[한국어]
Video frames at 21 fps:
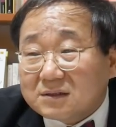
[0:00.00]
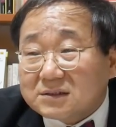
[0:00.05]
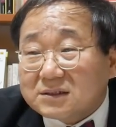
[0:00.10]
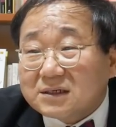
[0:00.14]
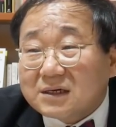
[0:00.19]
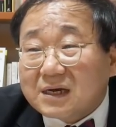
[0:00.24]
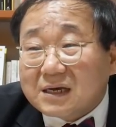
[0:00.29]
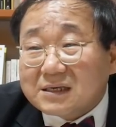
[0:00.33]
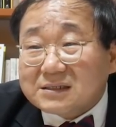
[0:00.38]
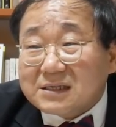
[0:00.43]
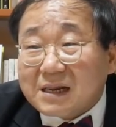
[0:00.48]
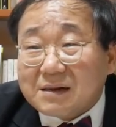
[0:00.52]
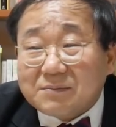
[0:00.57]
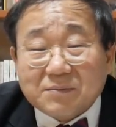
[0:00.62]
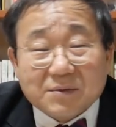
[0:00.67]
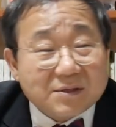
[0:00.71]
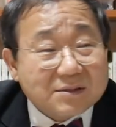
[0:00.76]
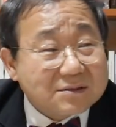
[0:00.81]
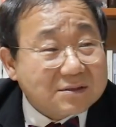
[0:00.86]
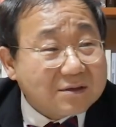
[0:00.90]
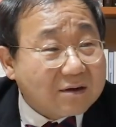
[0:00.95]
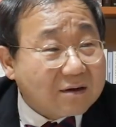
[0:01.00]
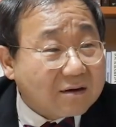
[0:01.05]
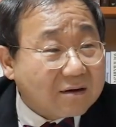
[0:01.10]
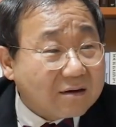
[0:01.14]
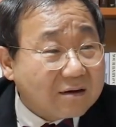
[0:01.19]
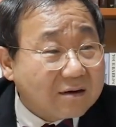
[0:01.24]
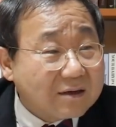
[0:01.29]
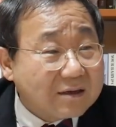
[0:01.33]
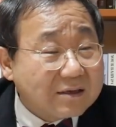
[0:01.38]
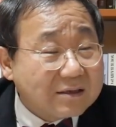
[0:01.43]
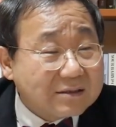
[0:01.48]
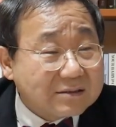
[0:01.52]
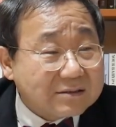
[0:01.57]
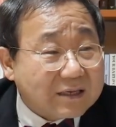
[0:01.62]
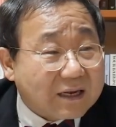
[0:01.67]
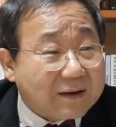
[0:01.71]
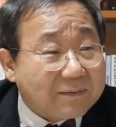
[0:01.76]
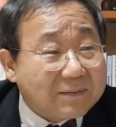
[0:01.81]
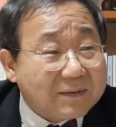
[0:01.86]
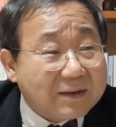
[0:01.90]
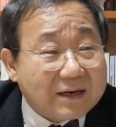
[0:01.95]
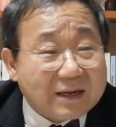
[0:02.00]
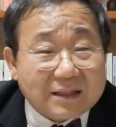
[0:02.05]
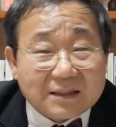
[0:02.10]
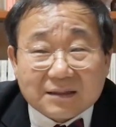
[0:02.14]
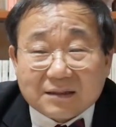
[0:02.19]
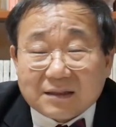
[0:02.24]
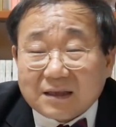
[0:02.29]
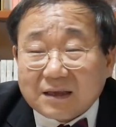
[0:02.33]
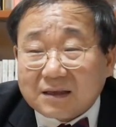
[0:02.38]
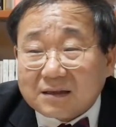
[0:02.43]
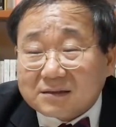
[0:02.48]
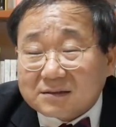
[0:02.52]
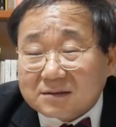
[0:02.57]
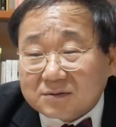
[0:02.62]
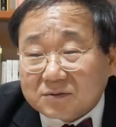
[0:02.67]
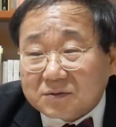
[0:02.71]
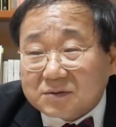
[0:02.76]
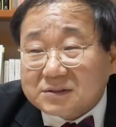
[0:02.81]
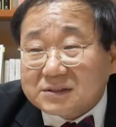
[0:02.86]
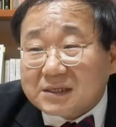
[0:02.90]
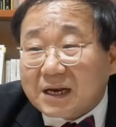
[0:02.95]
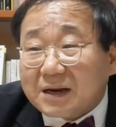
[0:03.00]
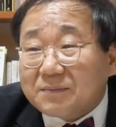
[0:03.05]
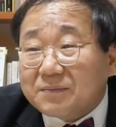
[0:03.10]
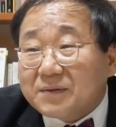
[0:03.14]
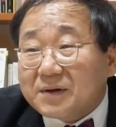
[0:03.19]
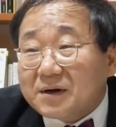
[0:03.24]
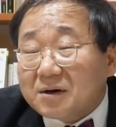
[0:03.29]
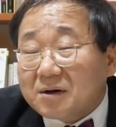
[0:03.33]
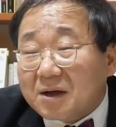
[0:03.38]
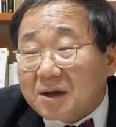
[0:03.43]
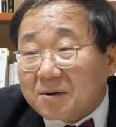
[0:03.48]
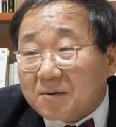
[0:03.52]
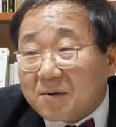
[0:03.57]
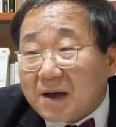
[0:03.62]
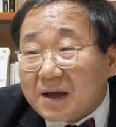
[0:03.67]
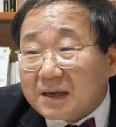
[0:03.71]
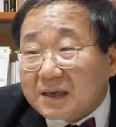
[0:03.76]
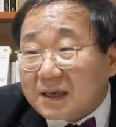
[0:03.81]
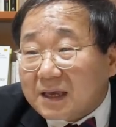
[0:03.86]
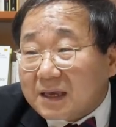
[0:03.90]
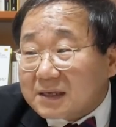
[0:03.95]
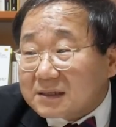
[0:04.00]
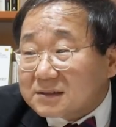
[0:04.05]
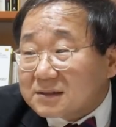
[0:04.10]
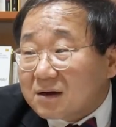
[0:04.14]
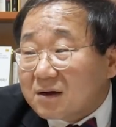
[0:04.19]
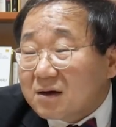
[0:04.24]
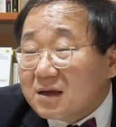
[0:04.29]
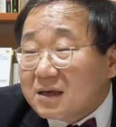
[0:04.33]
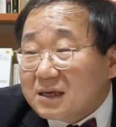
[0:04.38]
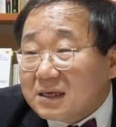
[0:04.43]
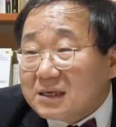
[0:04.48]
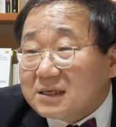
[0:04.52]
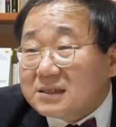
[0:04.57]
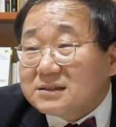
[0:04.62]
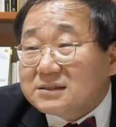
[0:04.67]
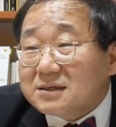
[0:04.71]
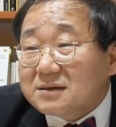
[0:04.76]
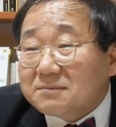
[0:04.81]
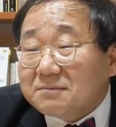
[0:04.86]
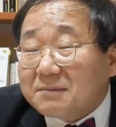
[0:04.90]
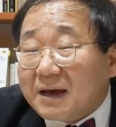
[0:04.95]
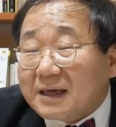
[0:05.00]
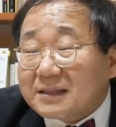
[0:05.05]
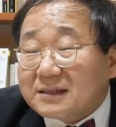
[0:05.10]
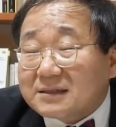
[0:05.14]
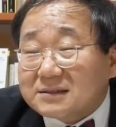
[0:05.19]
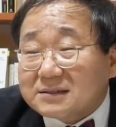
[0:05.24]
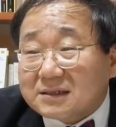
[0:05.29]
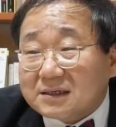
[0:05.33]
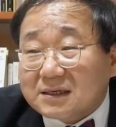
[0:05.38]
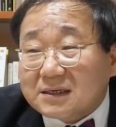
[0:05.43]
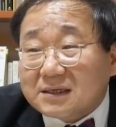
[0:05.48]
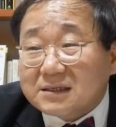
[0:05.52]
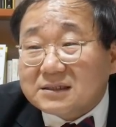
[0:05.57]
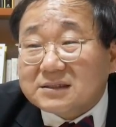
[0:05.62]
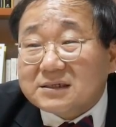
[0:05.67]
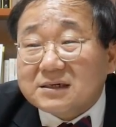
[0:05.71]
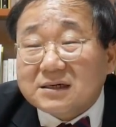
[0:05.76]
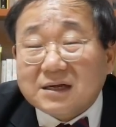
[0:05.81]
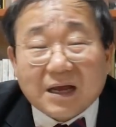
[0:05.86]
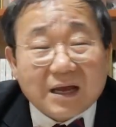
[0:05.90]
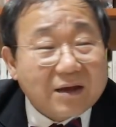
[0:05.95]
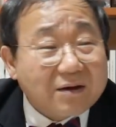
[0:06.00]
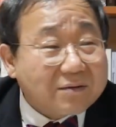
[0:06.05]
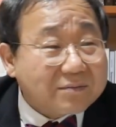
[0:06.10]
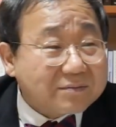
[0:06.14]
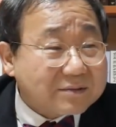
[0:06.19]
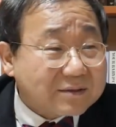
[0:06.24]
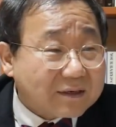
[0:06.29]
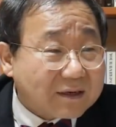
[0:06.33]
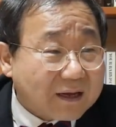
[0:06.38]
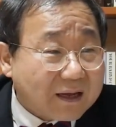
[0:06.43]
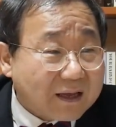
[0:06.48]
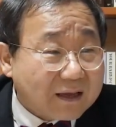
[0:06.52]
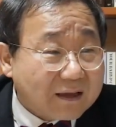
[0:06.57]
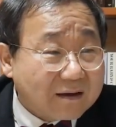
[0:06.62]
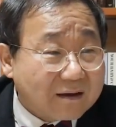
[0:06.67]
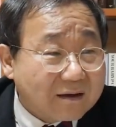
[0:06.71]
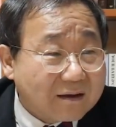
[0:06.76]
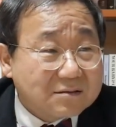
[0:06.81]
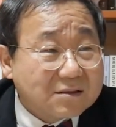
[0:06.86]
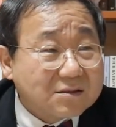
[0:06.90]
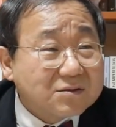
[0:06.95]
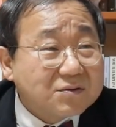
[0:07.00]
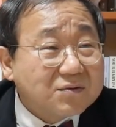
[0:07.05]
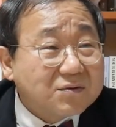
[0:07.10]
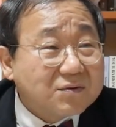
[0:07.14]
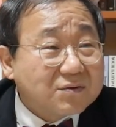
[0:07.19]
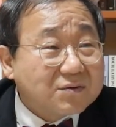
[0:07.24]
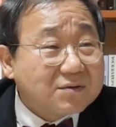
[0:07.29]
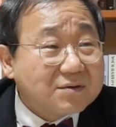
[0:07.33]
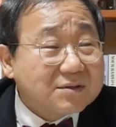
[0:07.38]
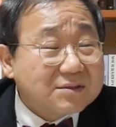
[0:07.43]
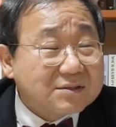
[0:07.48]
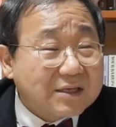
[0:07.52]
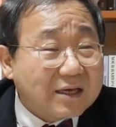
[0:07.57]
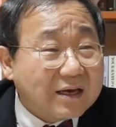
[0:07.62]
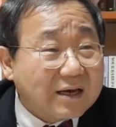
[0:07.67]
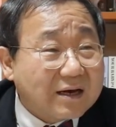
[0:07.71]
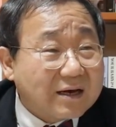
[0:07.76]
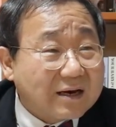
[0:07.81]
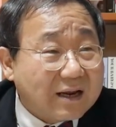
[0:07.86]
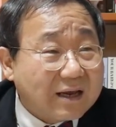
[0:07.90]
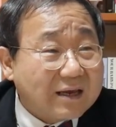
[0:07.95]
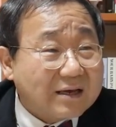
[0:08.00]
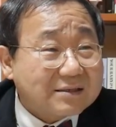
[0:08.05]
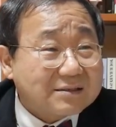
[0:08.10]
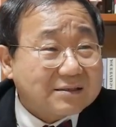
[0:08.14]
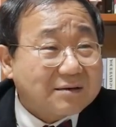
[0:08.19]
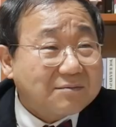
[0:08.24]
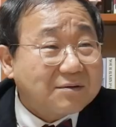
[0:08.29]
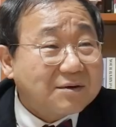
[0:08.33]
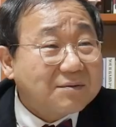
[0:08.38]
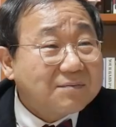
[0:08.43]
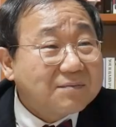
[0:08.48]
지금까지 살면서 사람들한테 또는 사람들과의 관계에서 인정받은 적이 있을까요? 없을까요? 스스로 그런 생각을 하기가 참